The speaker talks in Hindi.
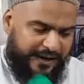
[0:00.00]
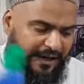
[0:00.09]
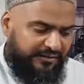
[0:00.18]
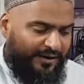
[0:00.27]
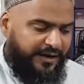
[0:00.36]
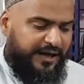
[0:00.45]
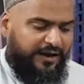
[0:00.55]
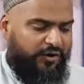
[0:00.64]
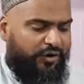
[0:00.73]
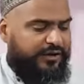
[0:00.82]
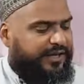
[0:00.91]
ये लेवेंडर
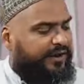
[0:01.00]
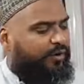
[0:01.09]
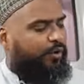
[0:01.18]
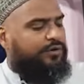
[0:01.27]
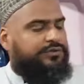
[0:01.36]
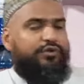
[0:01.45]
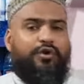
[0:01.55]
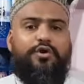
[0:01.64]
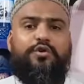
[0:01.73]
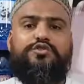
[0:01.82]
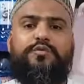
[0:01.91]
और ये रोज
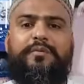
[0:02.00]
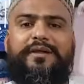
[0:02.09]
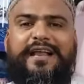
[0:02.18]
दोनों खुशबू मिल